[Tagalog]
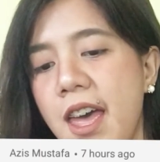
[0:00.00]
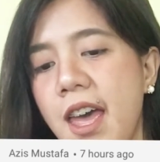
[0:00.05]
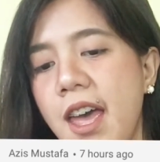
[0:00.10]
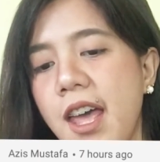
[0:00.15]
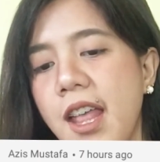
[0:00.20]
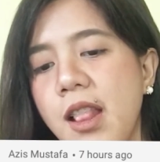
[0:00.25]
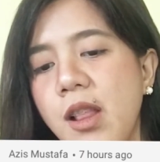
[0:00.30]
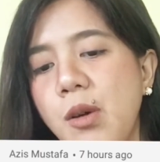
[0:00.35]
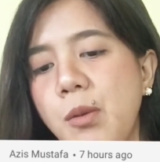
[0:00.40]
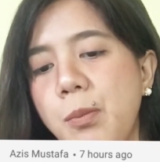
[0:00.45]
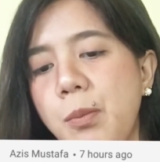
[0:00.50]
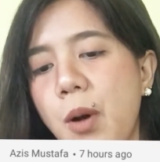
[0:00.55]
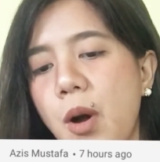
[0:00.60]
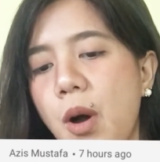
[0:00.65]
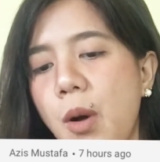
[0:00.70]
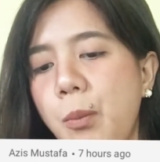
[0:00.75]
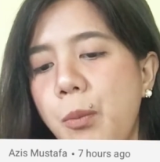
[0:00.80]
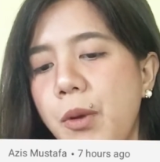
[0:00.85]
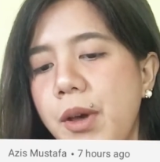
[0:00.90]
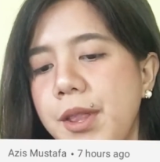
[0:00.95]
Hello
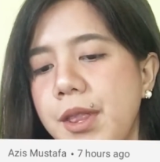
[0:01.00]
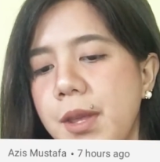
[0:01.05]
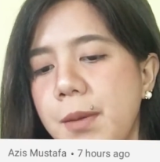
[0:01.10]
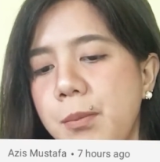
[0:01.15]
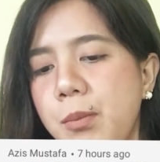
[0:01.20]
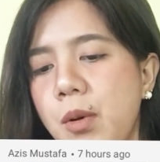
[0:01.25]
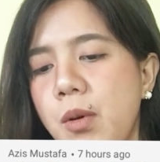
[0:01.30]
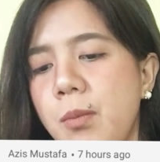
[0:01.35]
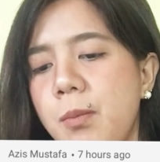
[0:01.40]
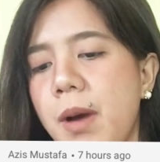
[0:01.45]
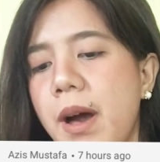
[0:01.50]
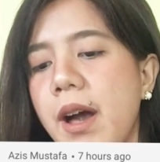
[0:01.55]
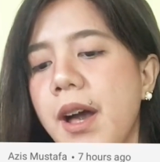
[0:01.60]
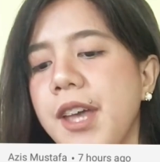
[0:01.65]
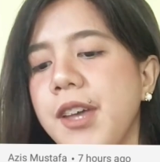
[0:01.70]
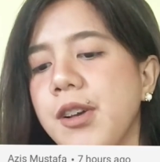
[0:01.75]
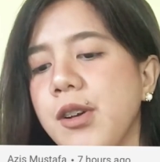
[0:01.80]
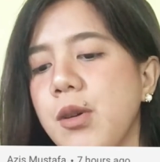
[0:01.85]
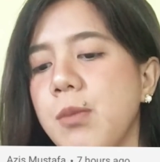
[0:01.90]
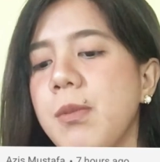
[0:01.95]
po, pwede po ba
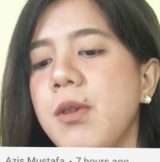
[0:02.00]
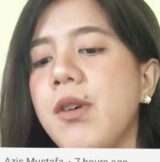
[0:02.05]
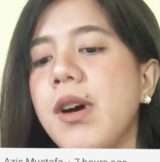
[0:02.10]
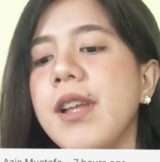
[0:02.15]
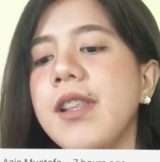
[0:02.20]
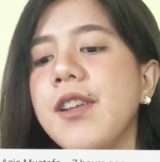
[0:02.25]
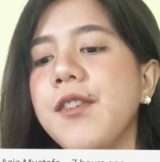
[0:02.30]
kayong gumawa